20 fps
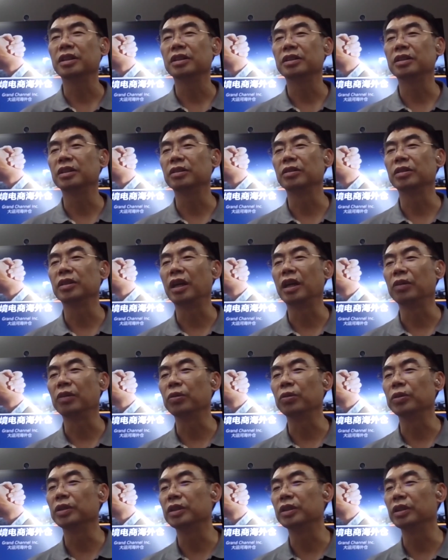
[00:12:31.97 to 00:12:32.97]
这种两
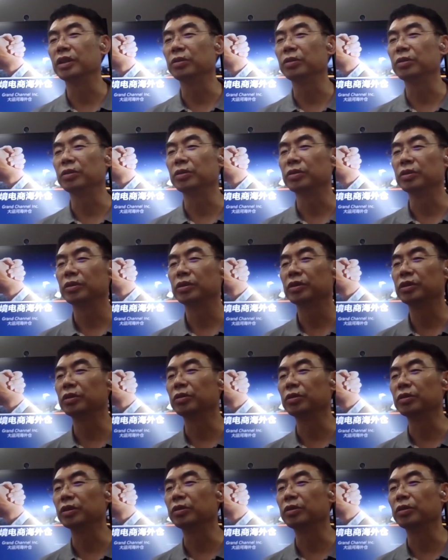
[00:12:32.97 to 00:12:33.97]
国的这种这
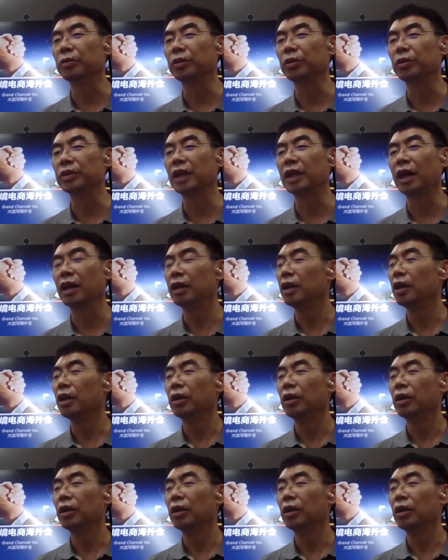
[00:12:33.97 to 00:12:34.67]
种一种摩擦。